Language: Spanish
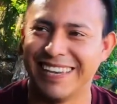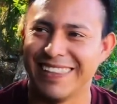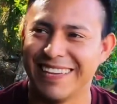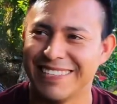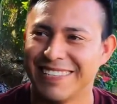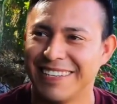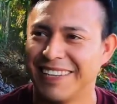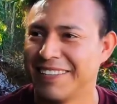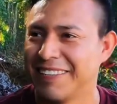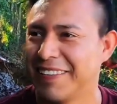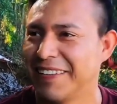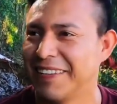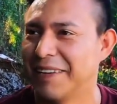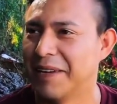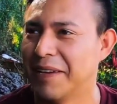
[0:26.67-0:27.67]
este, hacer
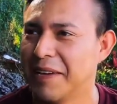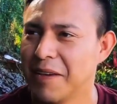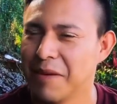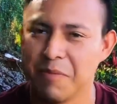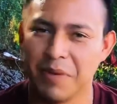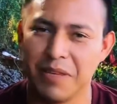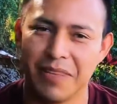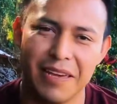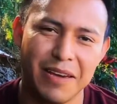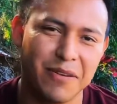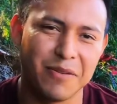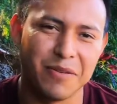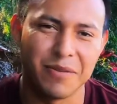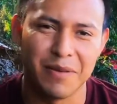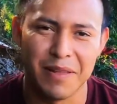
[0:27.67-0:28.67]
este
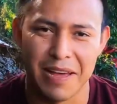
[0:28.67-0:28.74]
video,